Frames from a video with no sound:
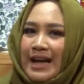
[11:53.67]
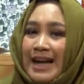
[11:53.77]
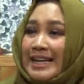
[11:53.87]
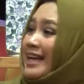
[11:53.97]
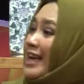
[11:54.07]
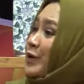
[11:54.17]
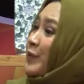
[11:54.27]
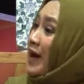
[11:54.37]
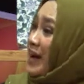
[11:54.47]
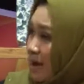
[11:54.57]
Hari Raya
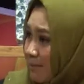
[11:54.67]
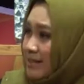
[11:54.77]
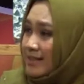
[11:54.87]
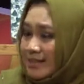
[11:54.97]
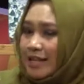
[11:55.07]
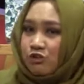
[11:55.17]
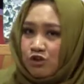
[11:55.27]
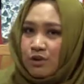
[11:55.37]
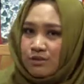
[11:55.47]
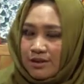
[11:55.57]
Idul Adha yeah. pastinya,
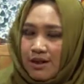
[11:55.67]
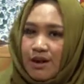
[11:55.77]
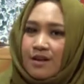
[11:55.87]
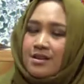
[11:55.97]
Insya Allah. Dan, dan